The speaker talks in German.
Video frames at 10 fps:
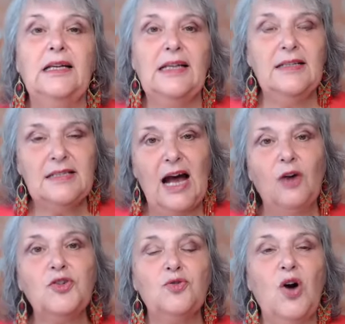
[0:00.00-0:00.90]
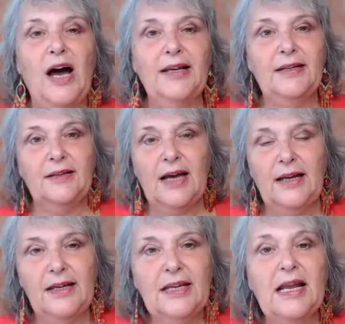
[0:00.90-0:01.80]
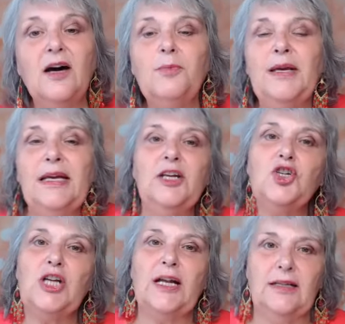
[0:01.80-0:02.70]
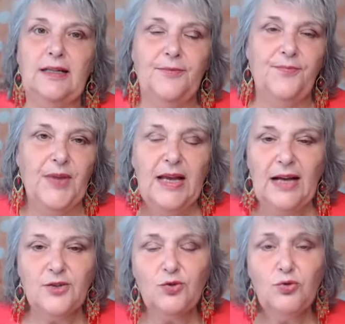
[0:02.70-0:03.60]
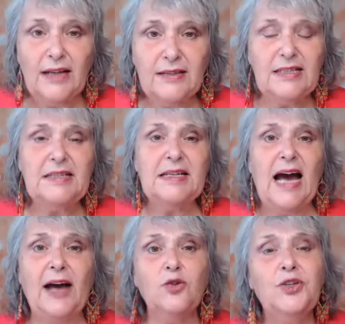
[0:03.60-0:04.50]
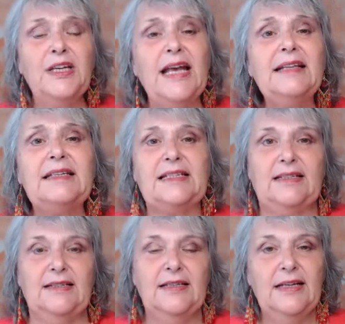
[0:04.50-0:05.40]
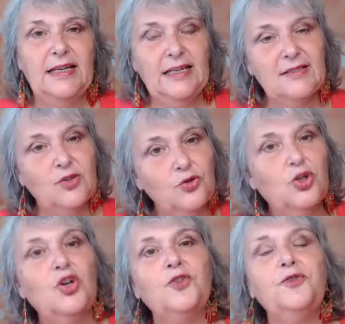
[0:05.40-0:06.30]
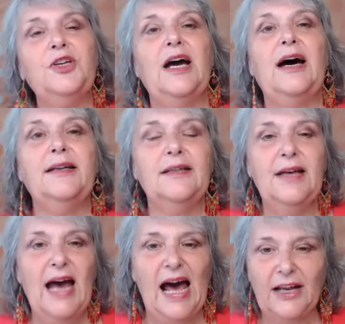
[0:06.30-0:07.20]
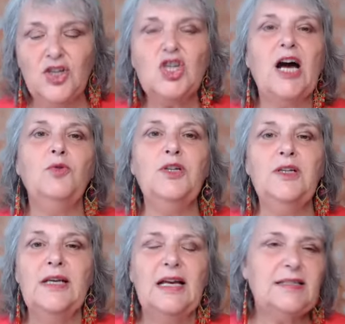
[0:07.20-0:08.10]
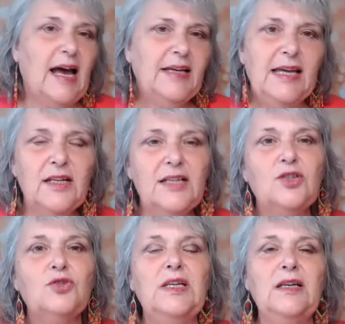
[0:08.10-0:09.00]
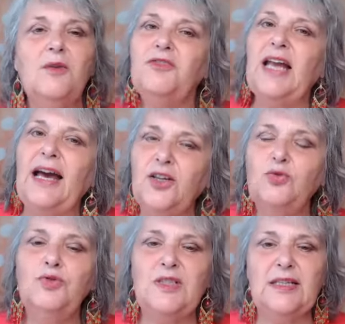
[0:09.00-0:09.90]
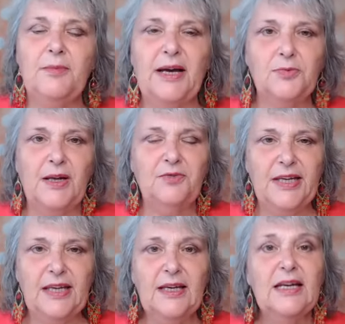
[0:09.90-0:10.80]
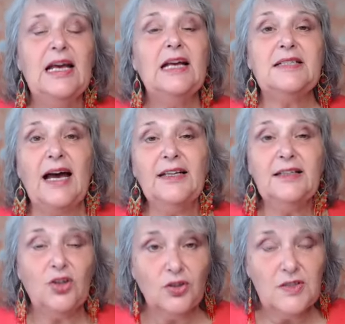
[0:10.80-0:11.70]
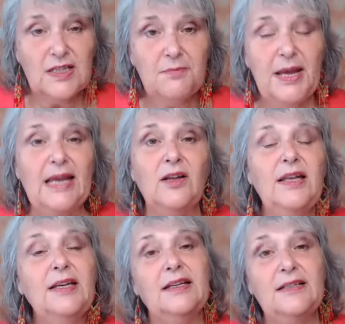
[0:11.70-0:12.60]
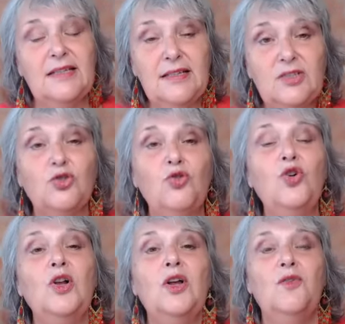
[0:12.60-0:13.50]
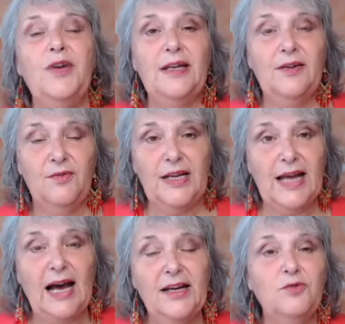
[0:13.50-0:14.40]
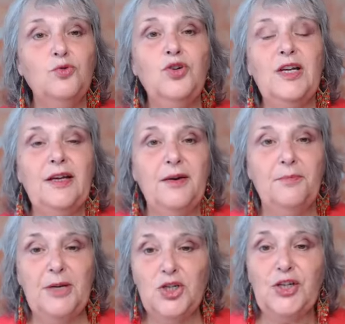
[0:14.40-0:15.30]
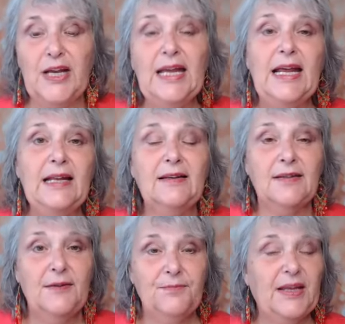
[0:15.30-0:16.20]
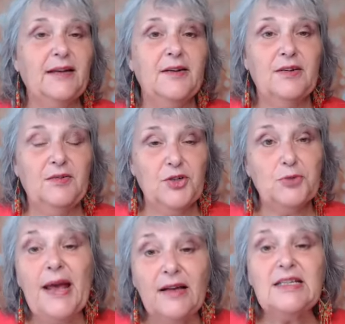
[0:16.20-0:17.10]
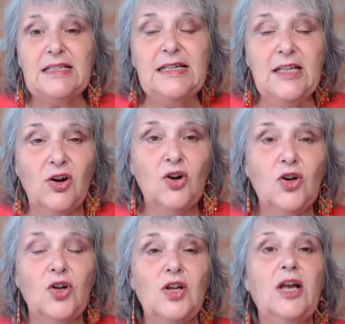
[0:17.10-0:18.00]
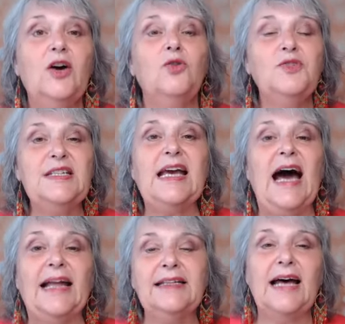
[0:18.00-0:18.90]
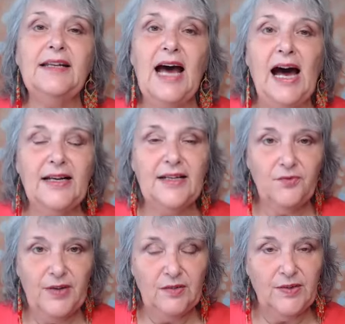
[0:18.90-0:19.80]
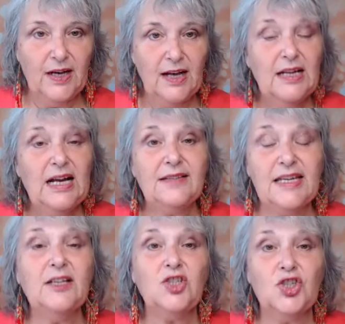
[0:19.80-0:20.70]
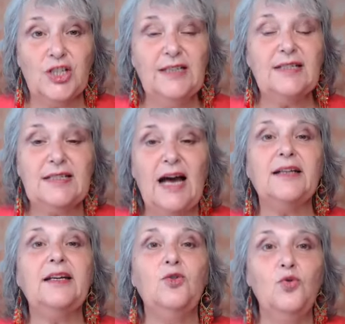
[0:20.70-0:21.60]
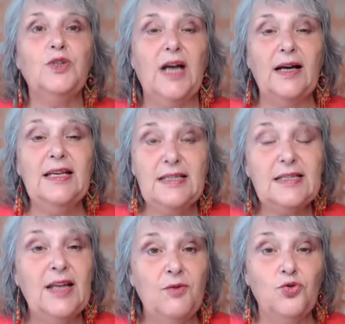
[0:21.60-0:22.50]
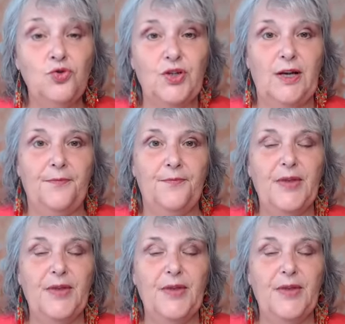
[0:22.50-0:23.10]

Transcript: Dann ist da auch so ein, eine Narbe entstanden. Also du kannst diesen Chiron jetzt in dieser Rückläufigkeit anschauen. Sei ehrlich zu dir, vielleicht tut es dir manchmal weh, sei trotzdem ehrlich. Es ist so, wenn, wenn da eine Wunde besteht, dann schmerzt sie noch und sie kann dann heilen, wenn wir als ersten Schritt sagen, oh, da ist eine Wunde.